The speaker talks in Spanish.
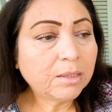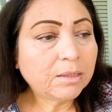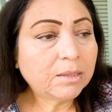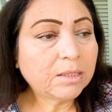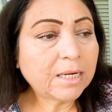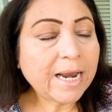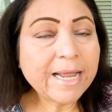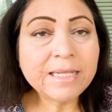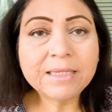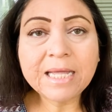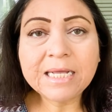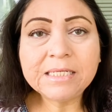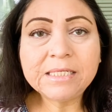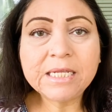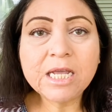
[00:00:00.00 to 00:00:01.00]

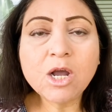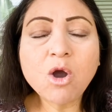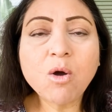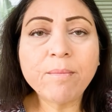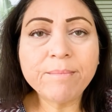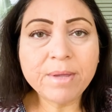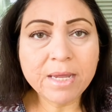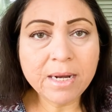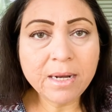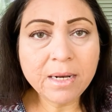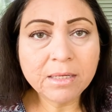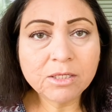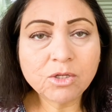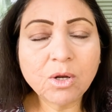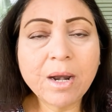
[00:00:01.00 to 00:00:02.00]
35 mil
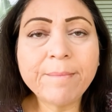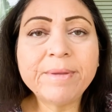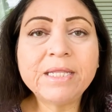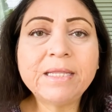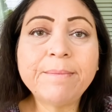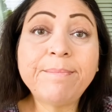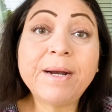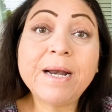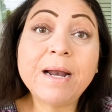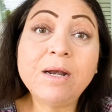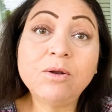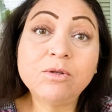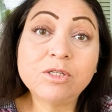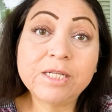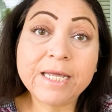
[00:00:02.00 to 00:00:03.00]
solamente para
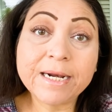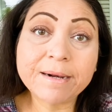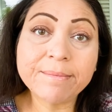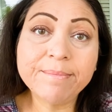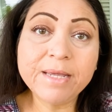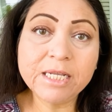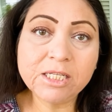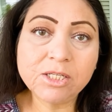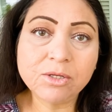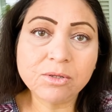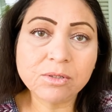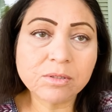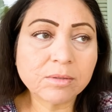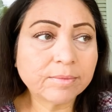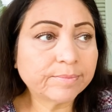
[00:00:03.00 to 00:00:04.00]
los
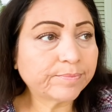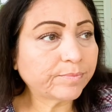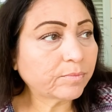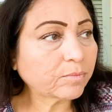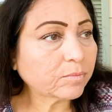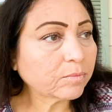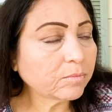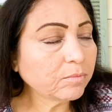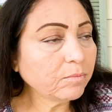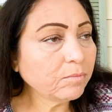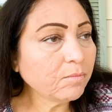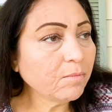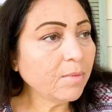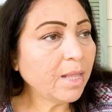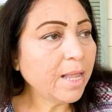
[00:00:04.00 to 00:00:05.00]
servicios.
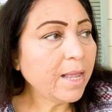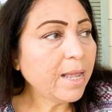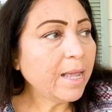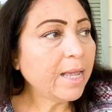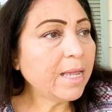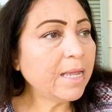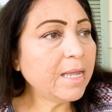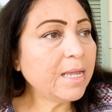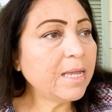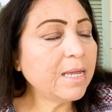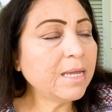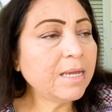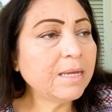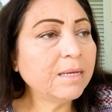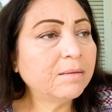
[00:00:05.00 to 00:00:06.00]

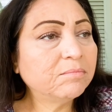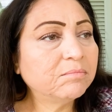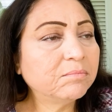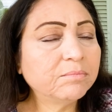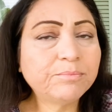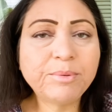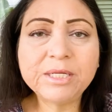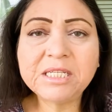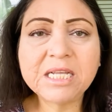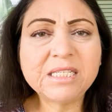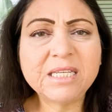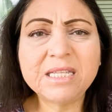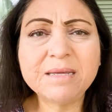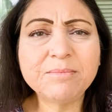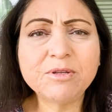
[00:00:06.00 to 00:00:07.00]
Y pues
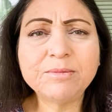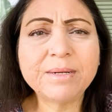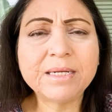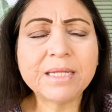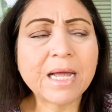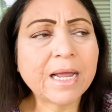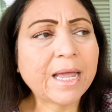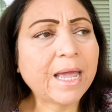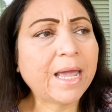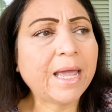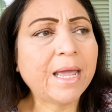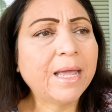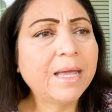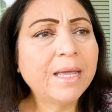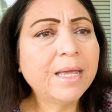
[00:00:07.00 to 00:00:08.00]
decidimos, ¿verdad? Que,
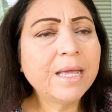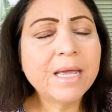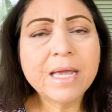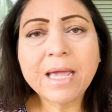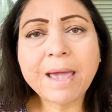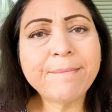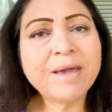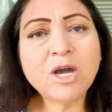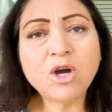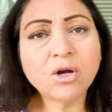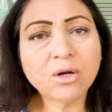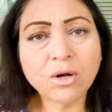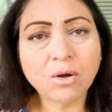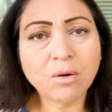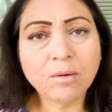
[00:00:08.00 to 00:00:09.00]
que mejor
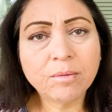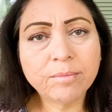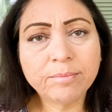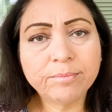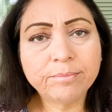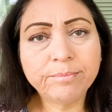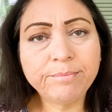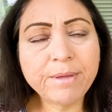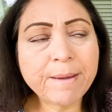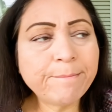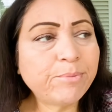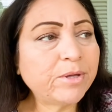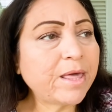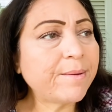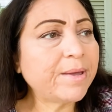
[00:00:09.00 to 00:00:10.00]
no. Bien
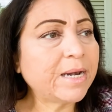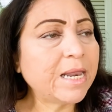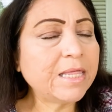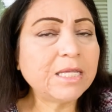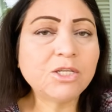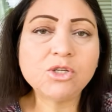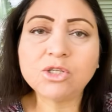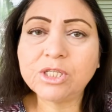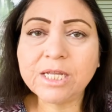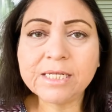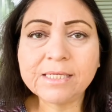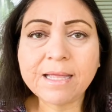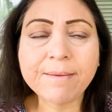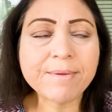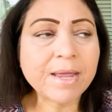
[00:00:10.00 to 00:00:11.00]
pude haberle dicho, sí
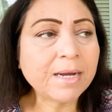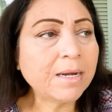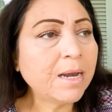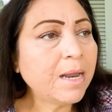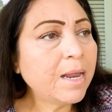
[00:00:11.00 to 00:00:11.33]
está bien,